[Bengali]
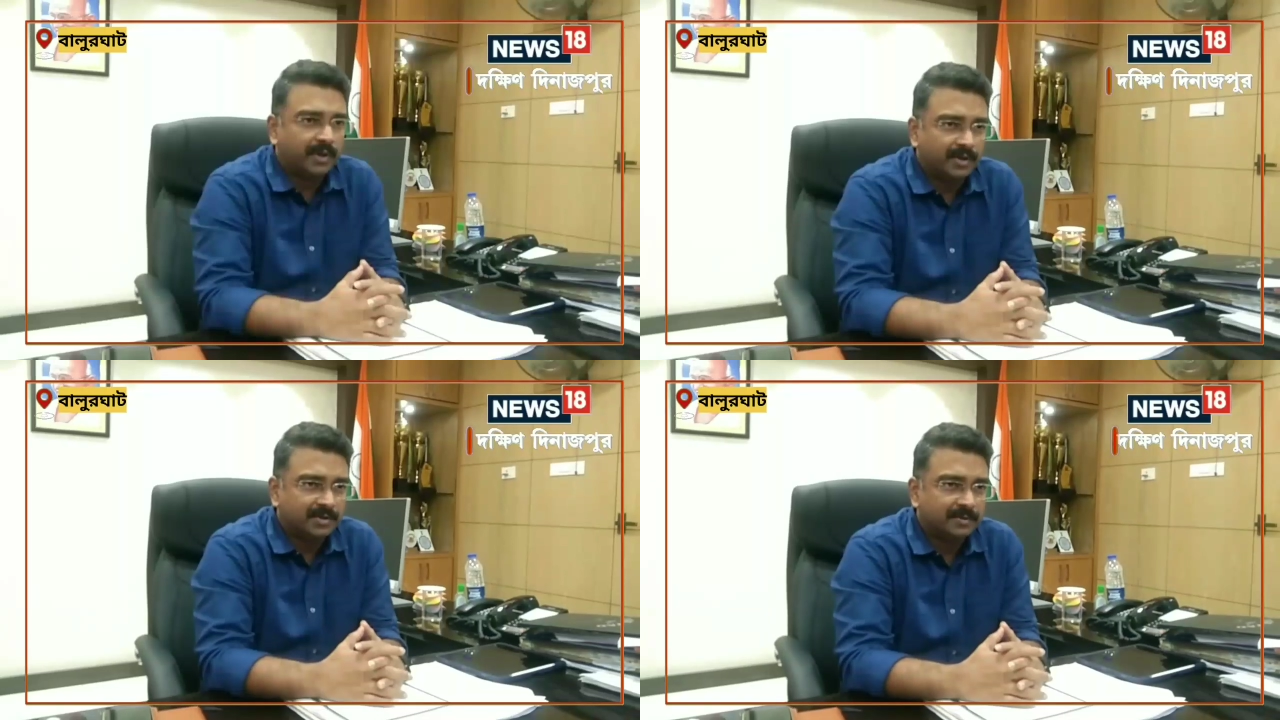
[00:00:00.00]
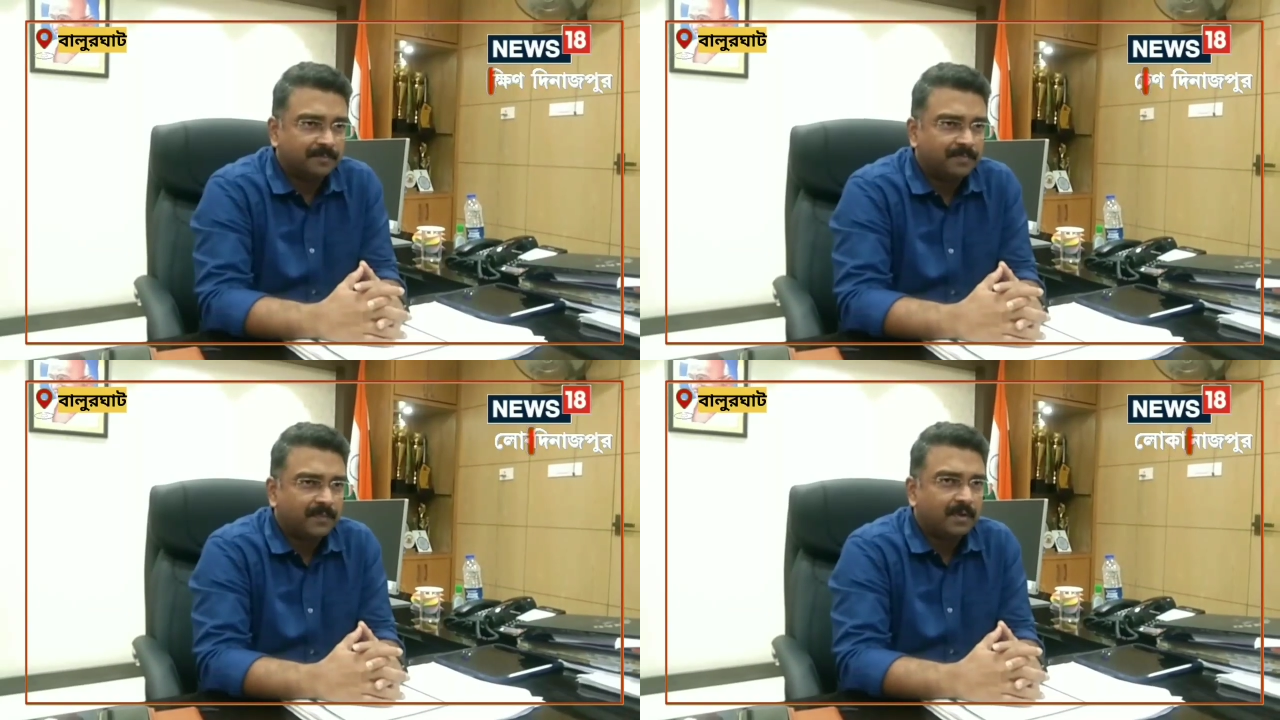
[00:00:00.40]
হয়ে গেছে
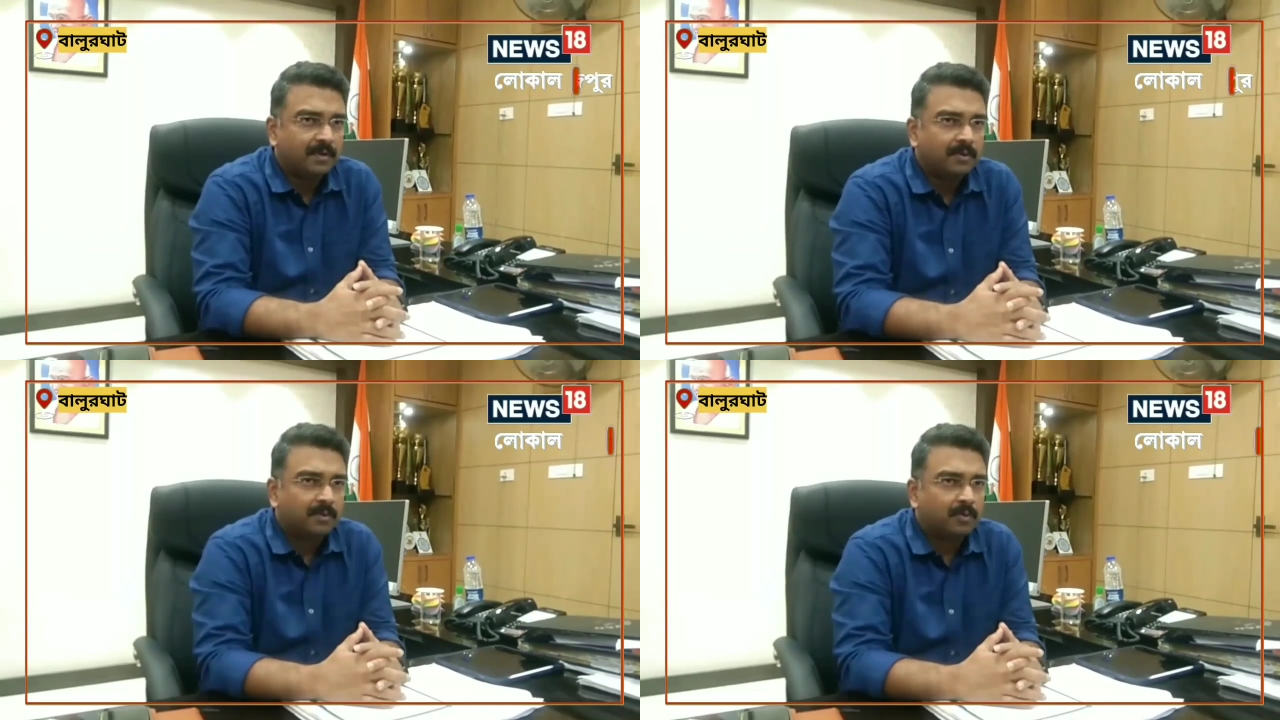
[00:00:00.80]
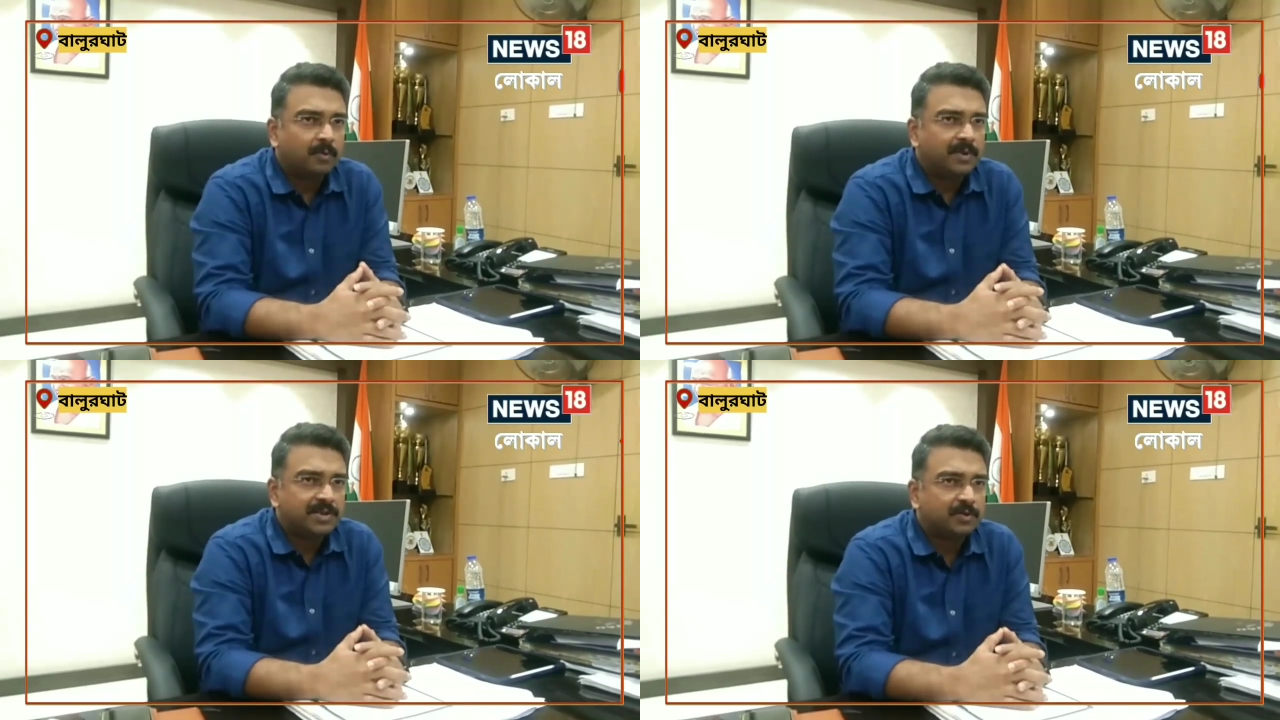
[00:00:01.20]
তো
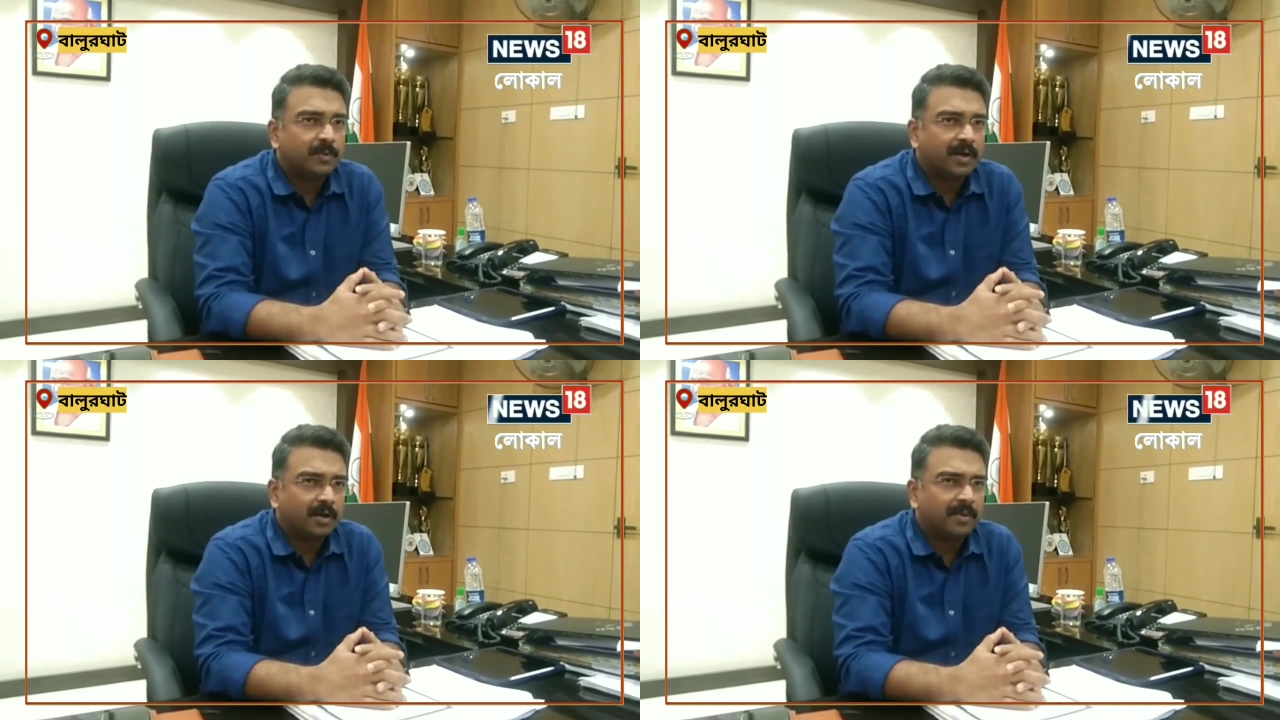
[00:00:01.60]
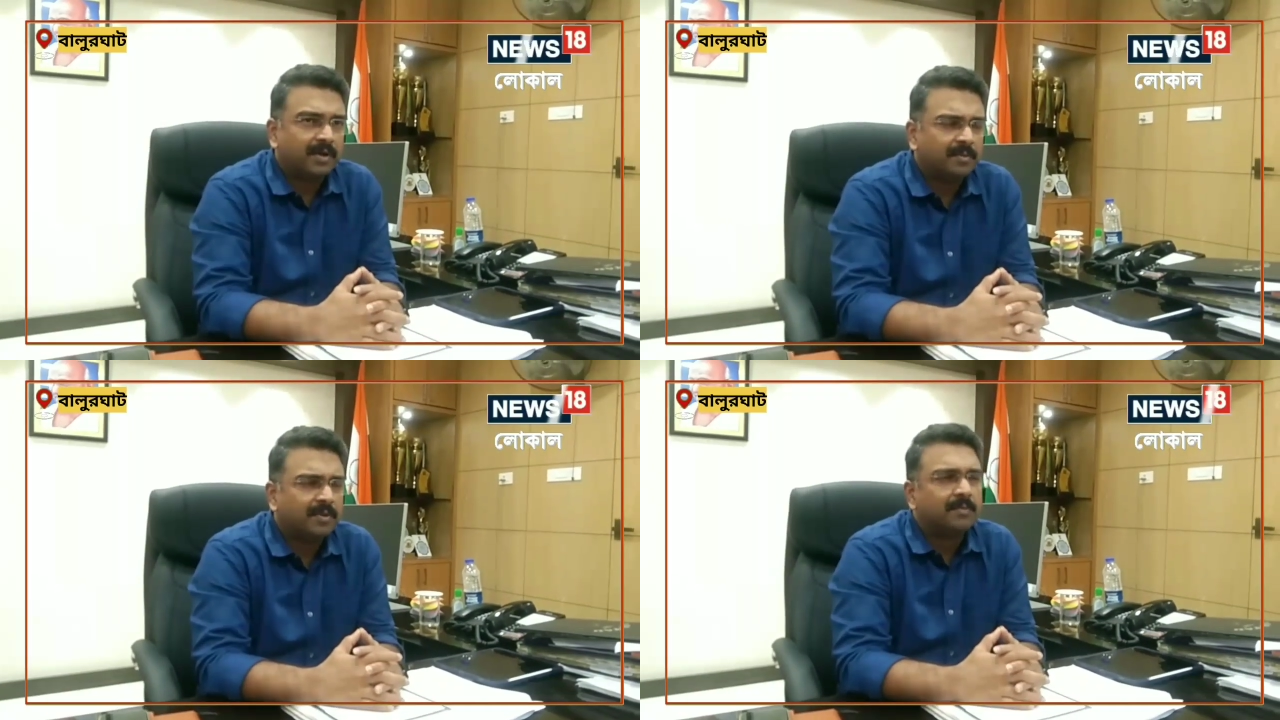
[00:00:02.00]
খুব বেশি সময় লাগবে
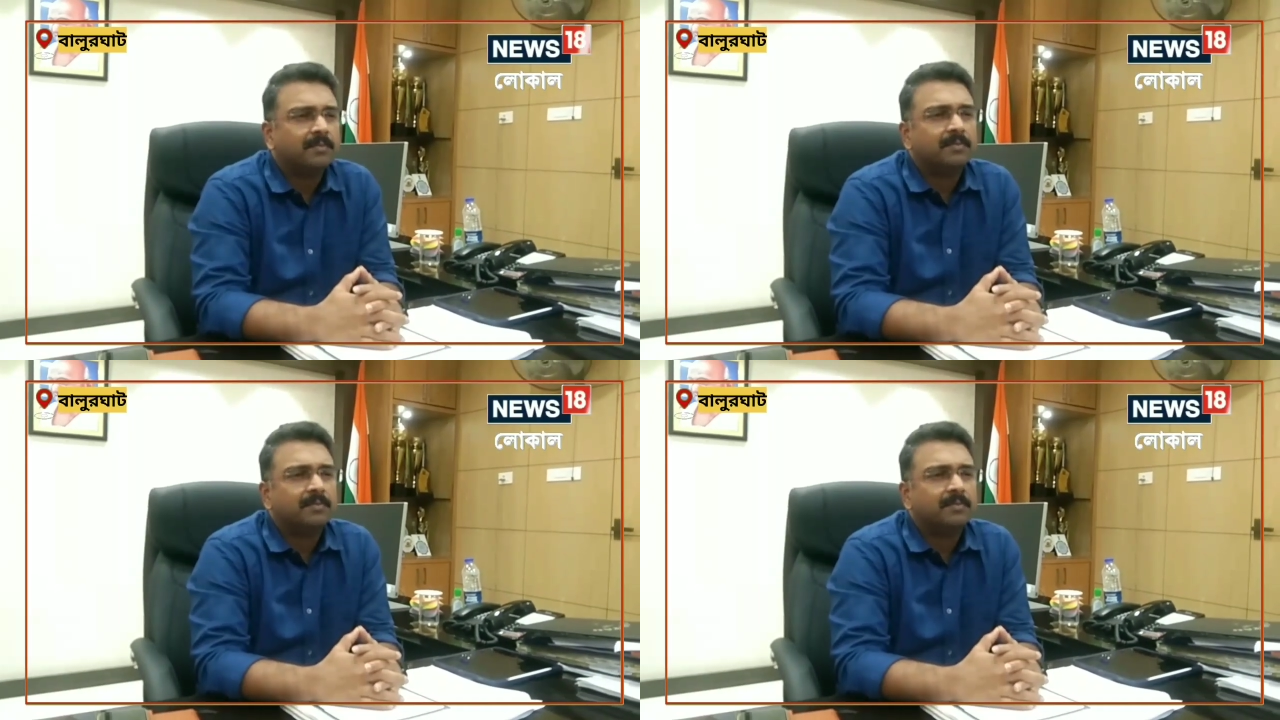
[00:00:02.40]
না মানে